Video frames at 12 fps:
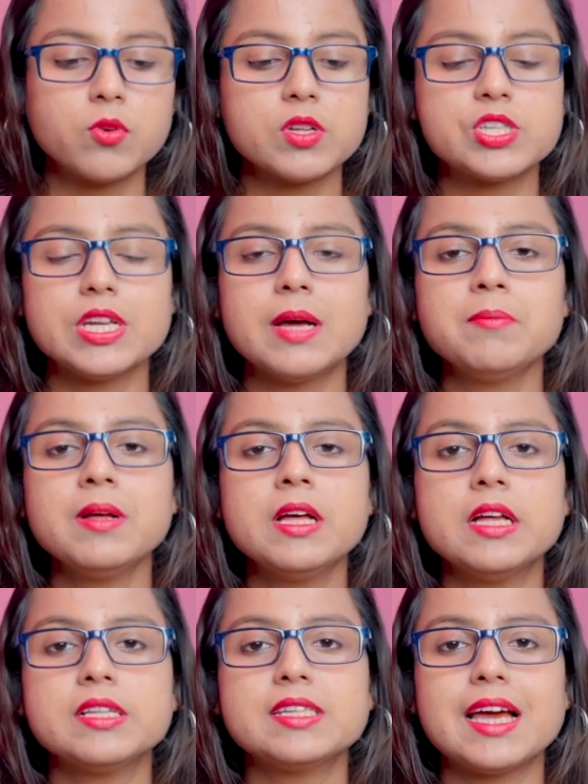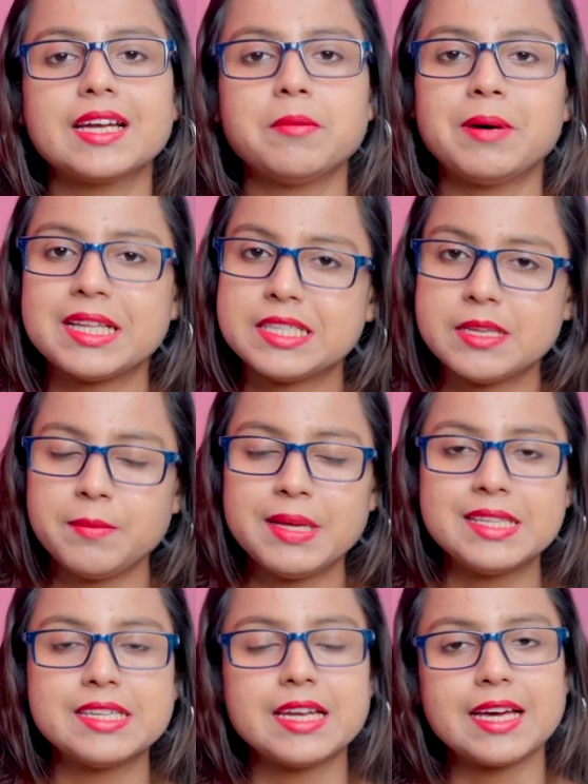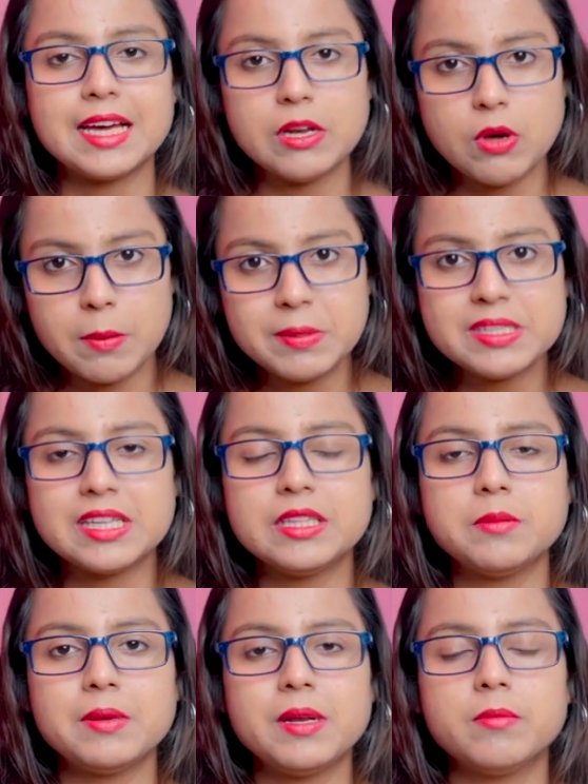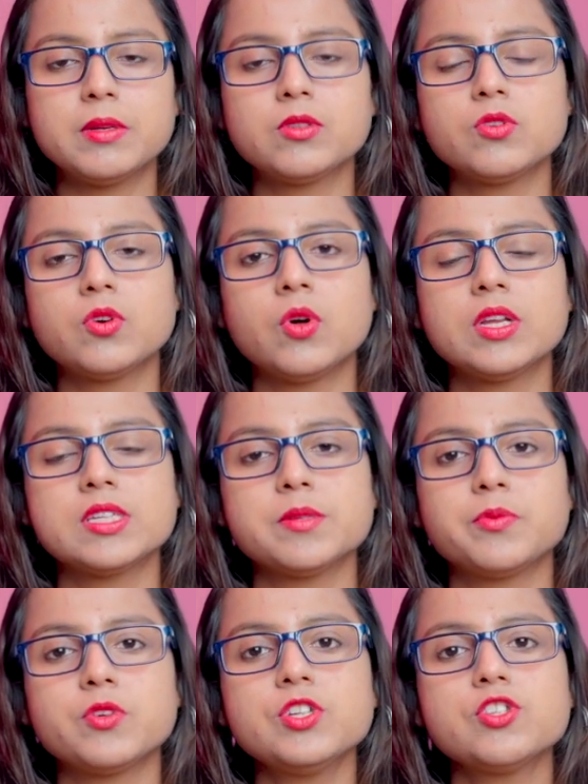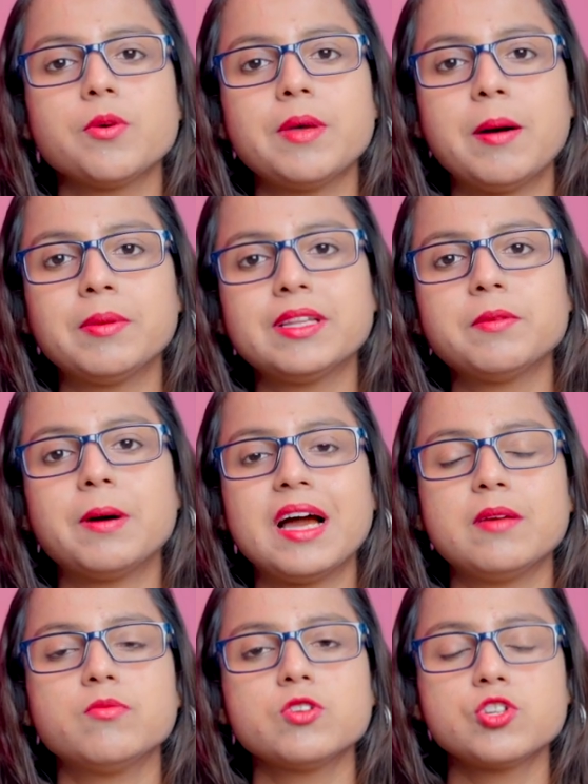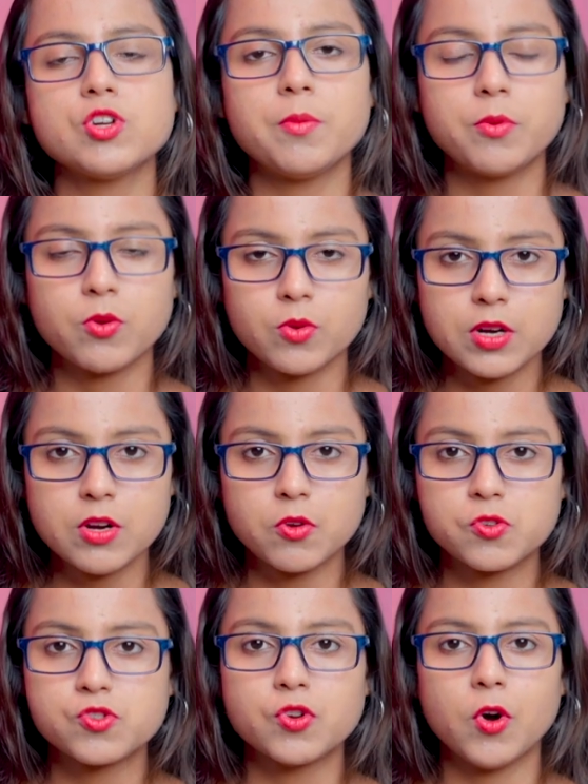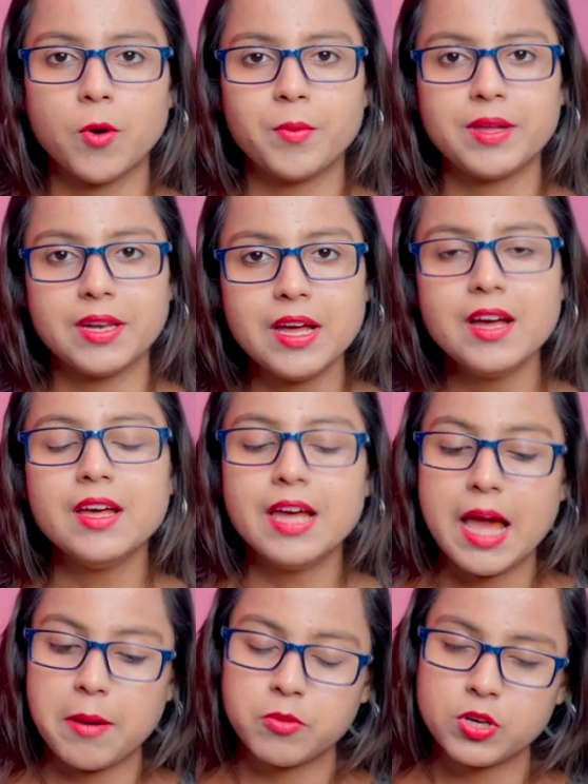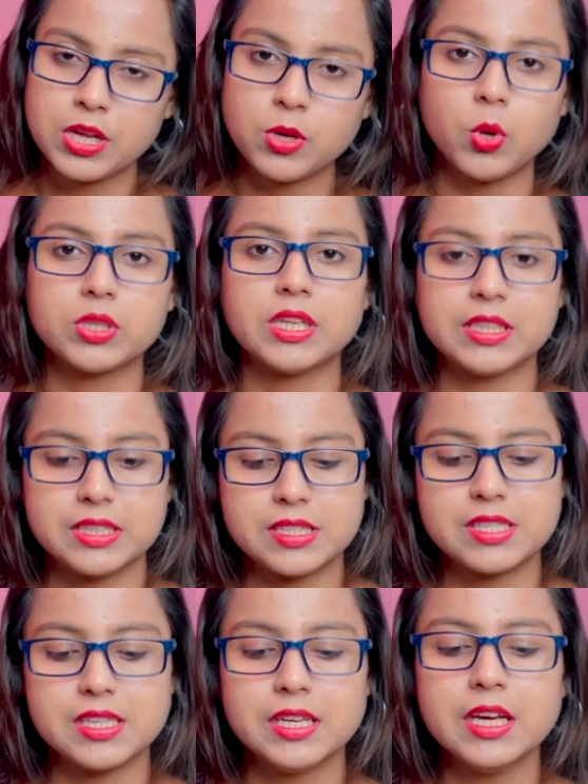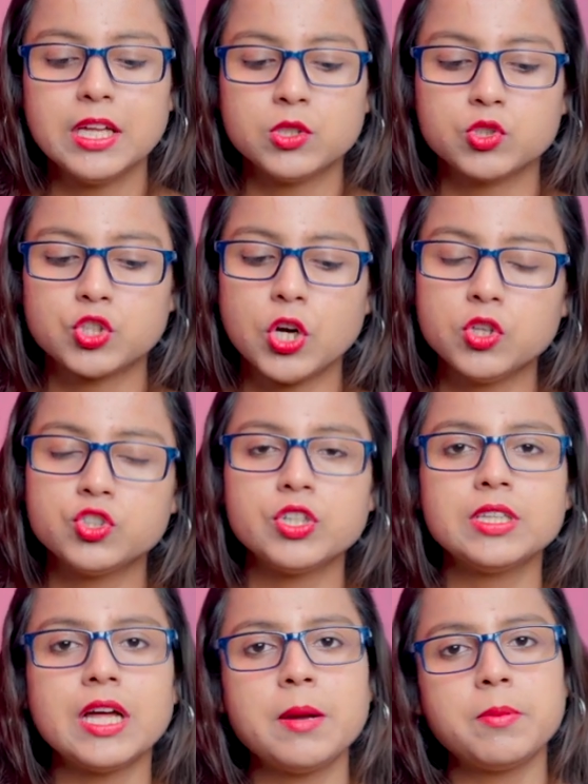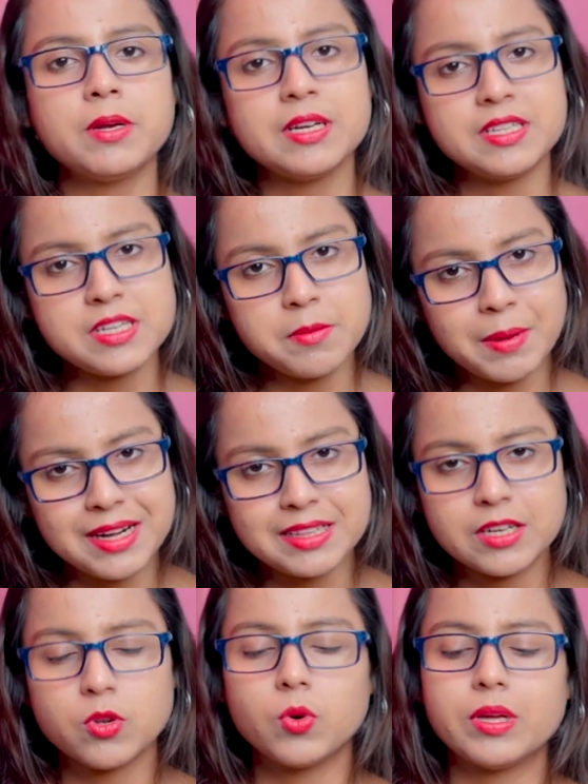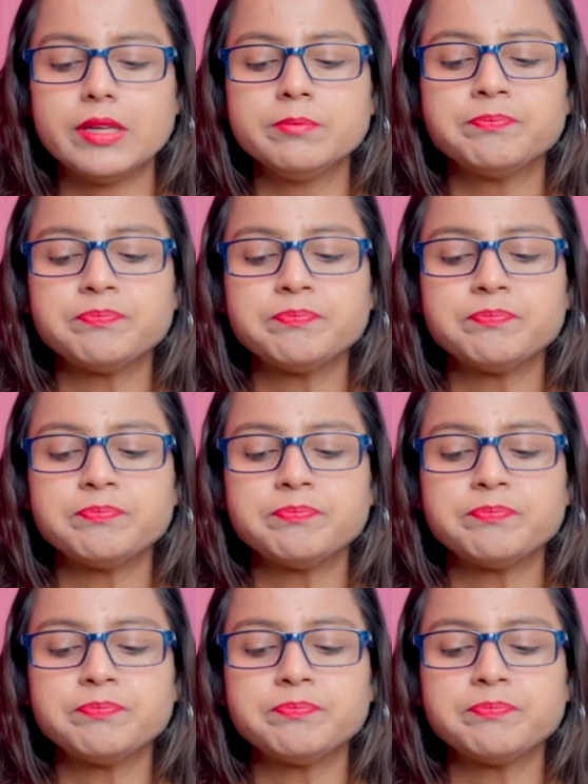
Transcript: করেছিলাম যে একটা বাচ্চা মেয়ে জেনে গেল আমি জানতে পারলাম না তুই কলেজে পড়িস তবে আমাদের ভাই বোনের সম্পর্কটা নষ্ট হবে না এমনটাই কথা দিচ্ছি তো সহচরী তারপরে নিজের বাড়িতে ঢোকে